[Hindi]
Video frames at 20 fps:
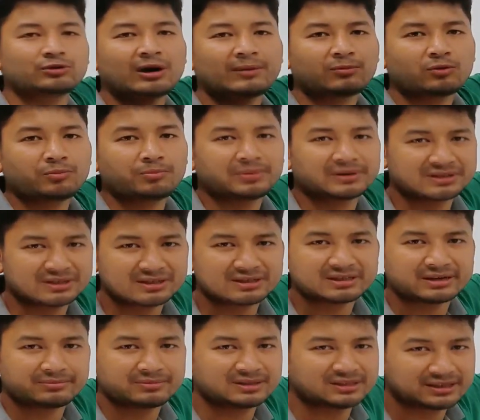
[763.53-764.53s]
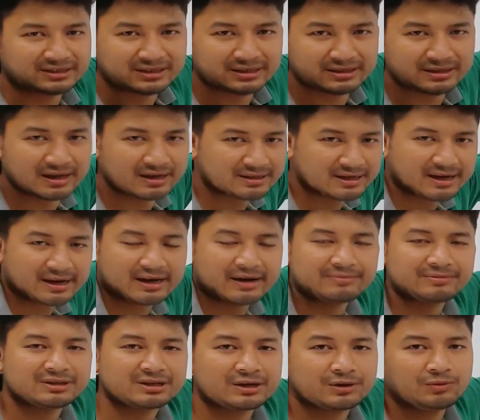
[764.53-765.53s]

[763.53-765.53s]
तो आपको पच्चीस छब्बीस ऐसे दिया जाएगा एम